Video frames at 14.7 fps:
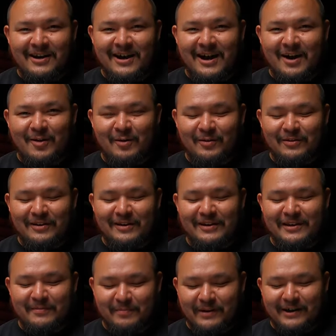как он
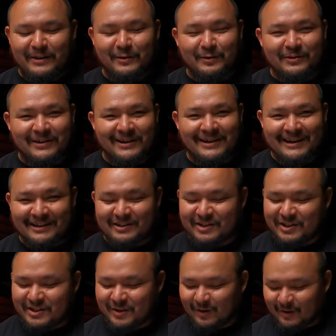ебануто
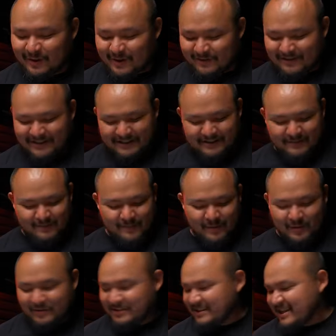отщелкивается.
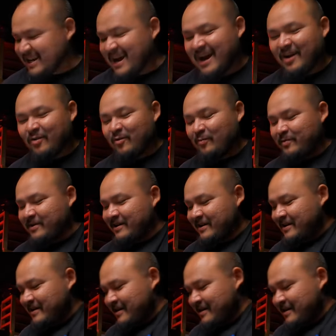Просто коробка